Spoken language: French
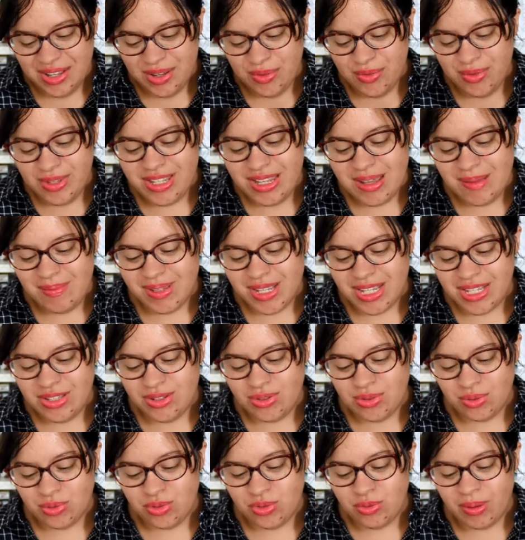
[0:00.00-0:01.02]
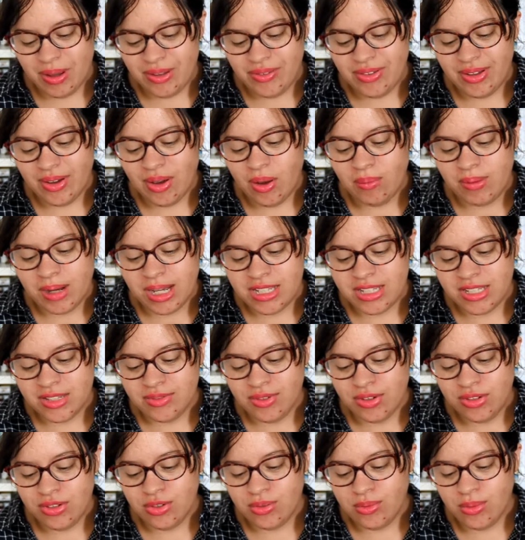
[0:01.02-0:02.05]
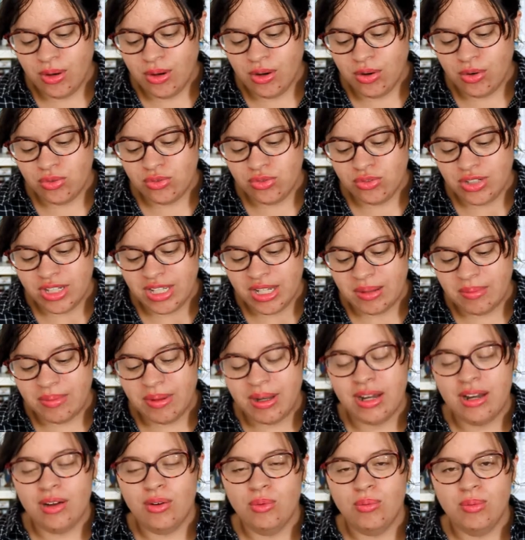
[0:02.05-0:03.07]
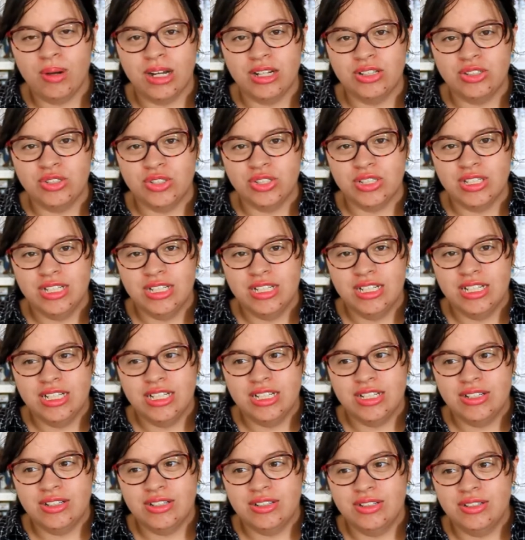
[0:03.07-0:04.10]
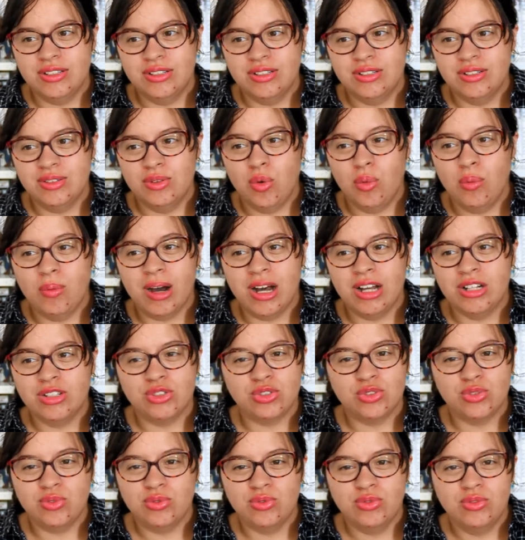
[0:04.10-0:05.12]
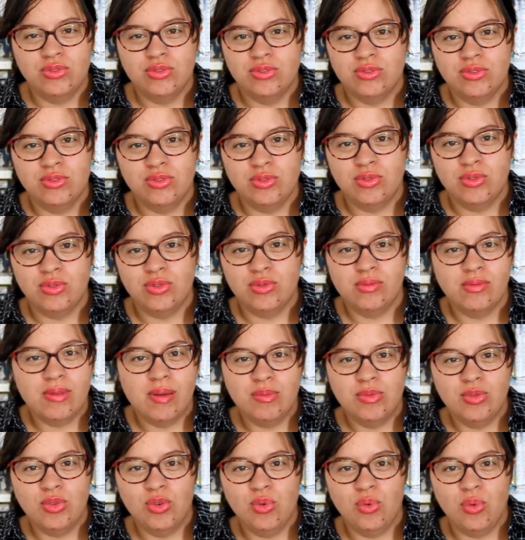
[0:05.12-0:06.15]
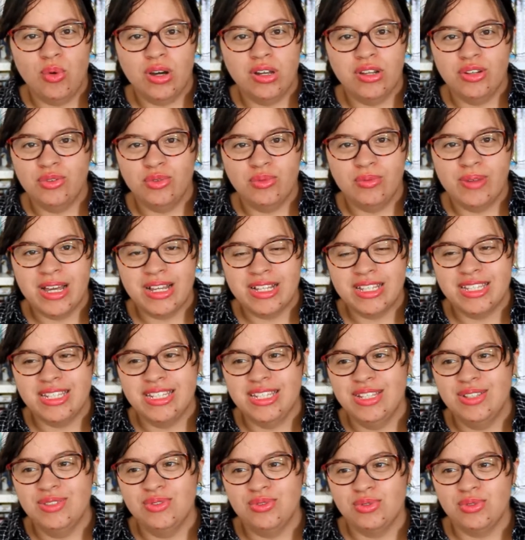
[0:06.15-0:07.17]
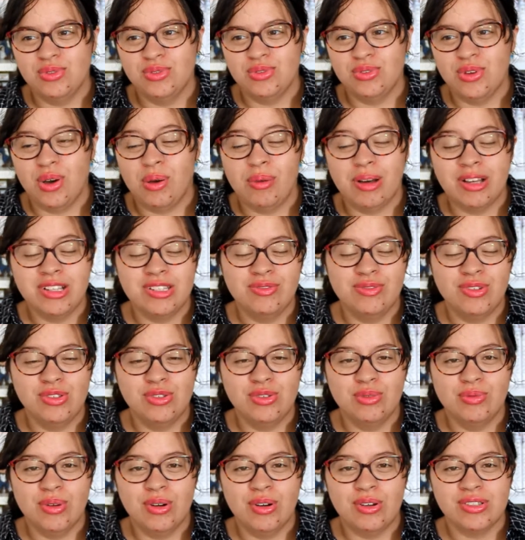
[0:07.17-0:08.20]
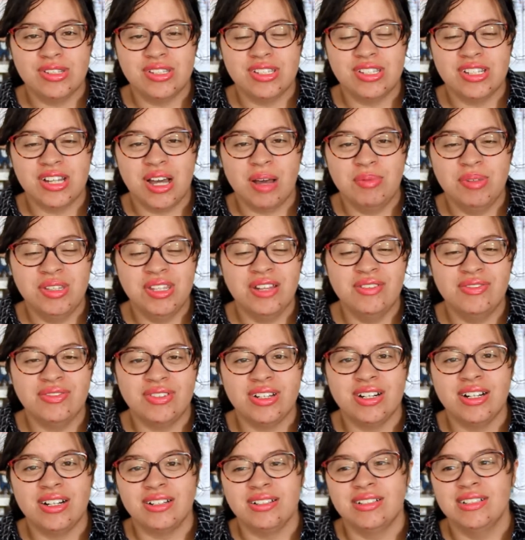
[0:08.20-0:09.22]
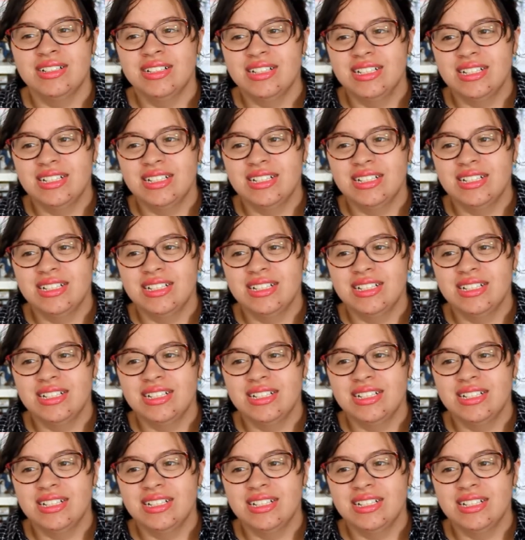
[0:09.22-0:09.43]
Huitième question, tu préfères embrasser Voldemort ou donner un bain à Ombrage euh, Ombrage, non. Non, non, même de loin, non merci. Donc euh, embrasser Voldemort, c'est rapide à faire.